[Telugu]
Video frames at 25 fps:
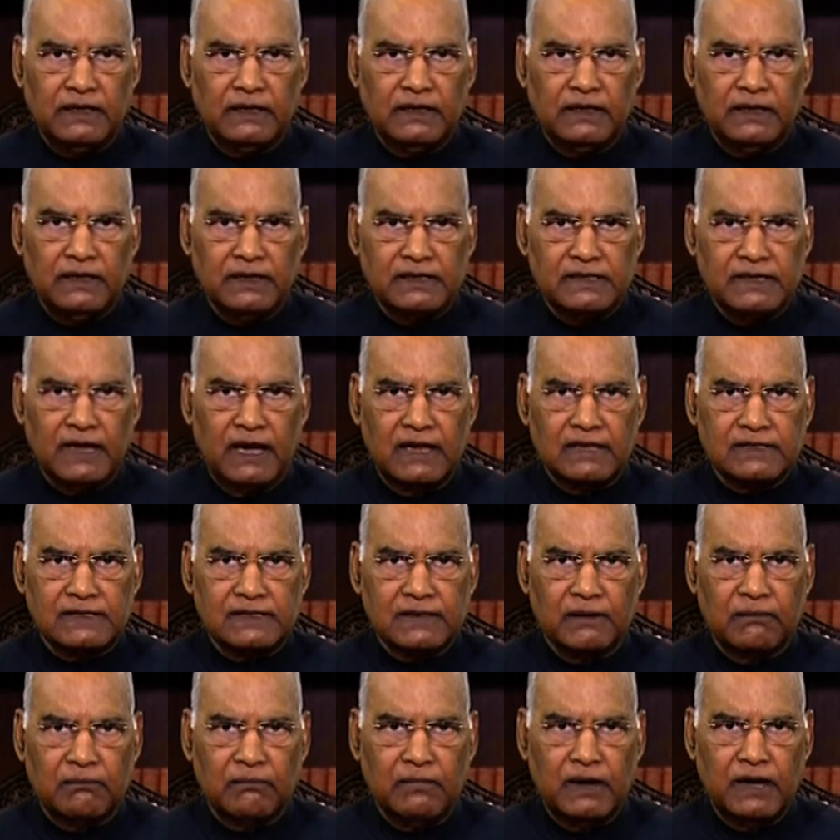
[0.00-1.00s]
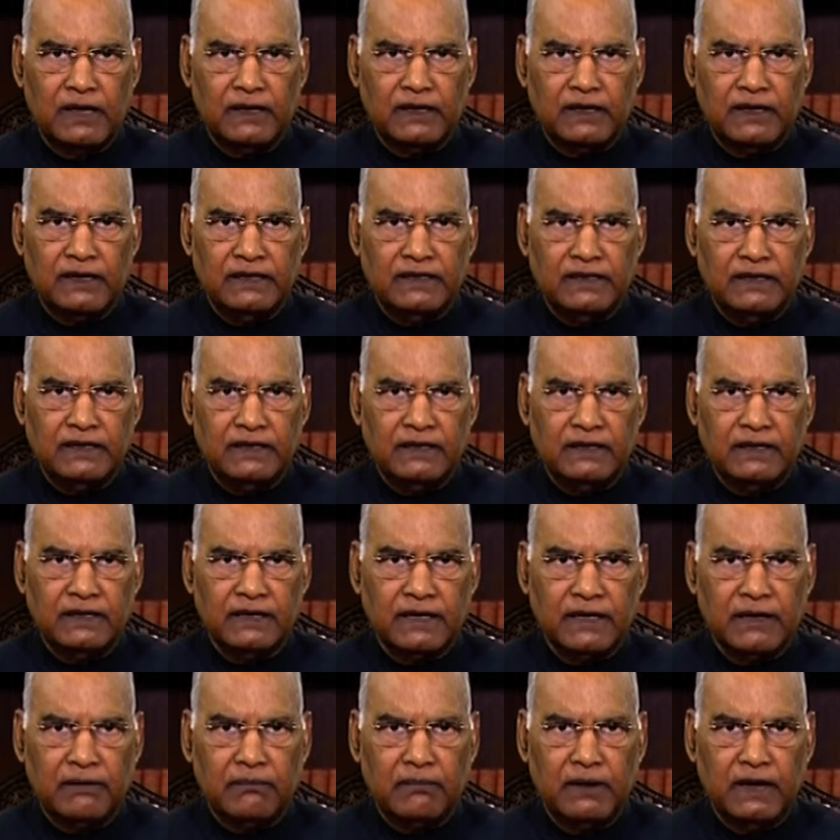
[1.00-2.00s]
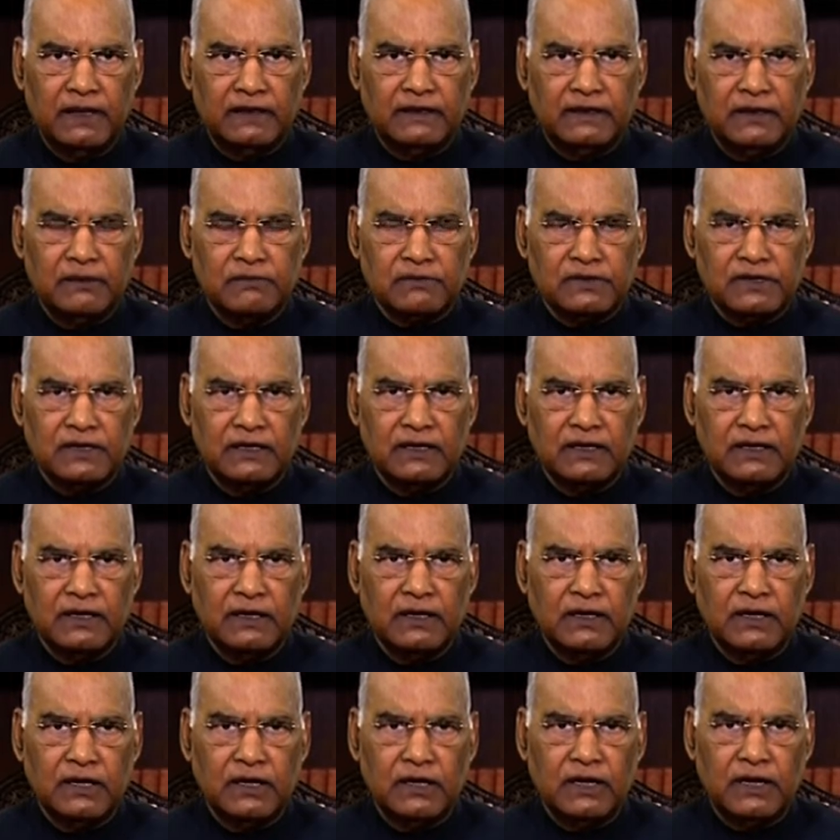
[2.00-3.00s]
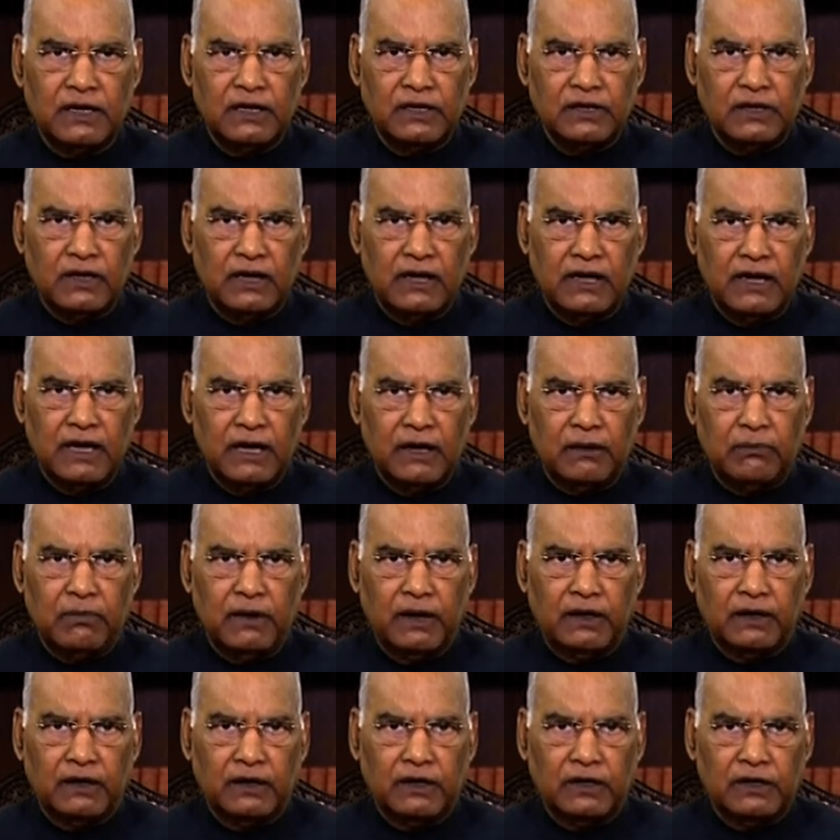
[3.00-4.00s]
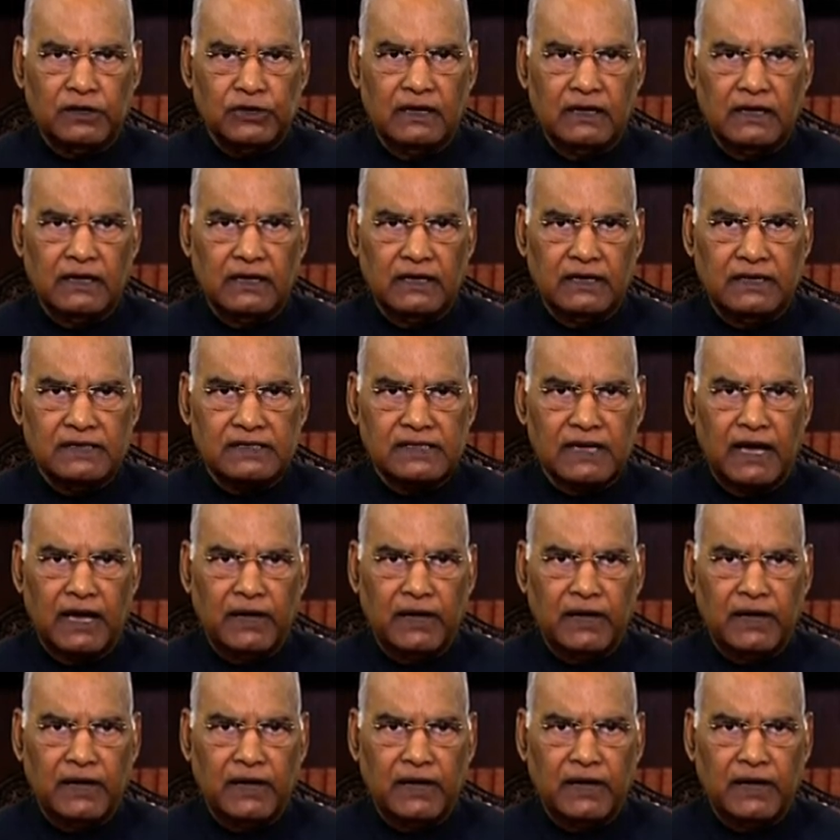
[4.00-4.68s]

ఇలా చేయటం ద్వారా నిజంగా అవసరం ఉన్నవారికి గ్యాస్ లభ్యమైంది